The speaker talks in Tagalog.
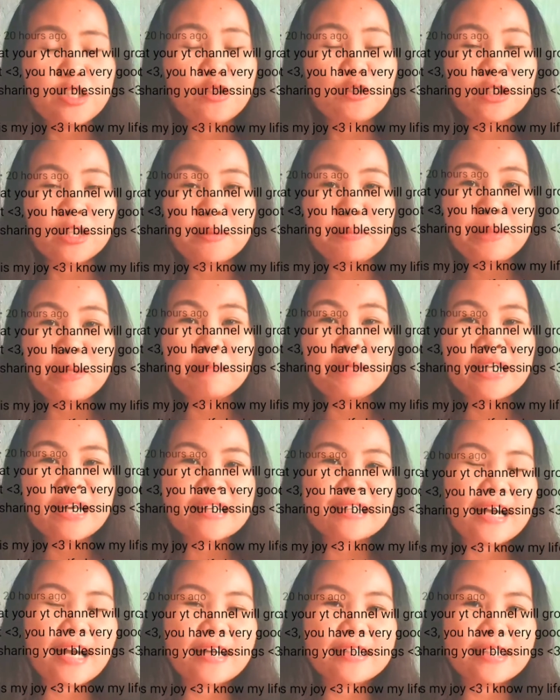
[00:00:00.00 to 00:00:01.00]
yung
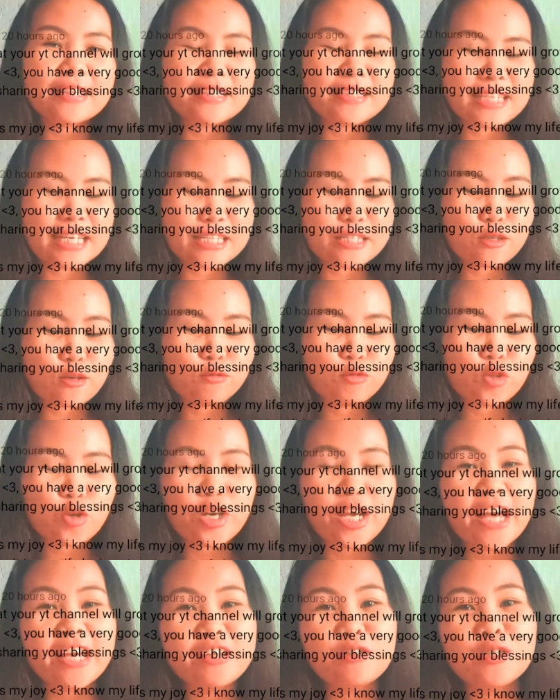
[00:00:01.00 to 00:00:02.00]
nagbibigay sa kanya ng sense of
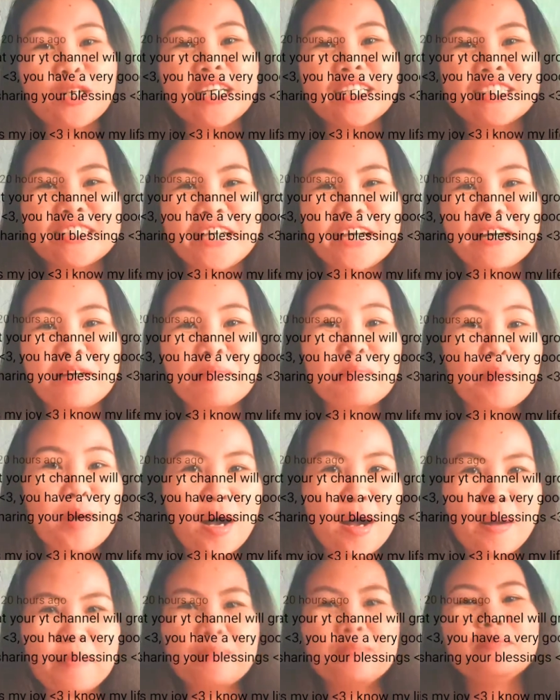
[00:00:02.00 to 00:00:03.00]
joy ay yung kanyang
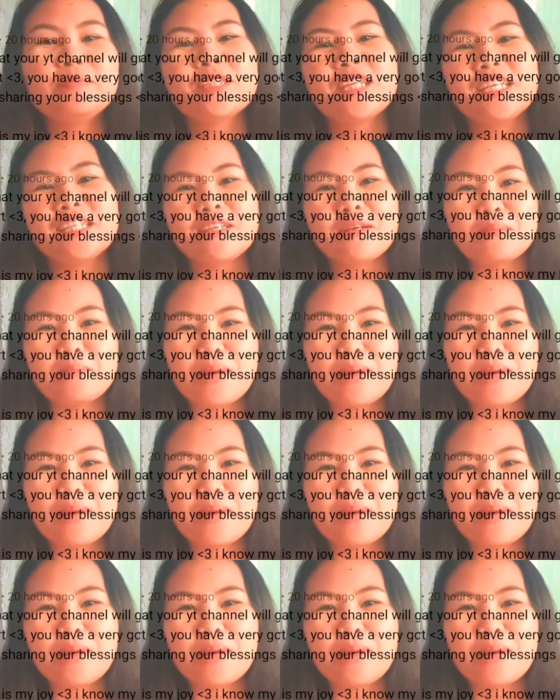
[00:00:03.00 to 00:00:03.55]
mom, yung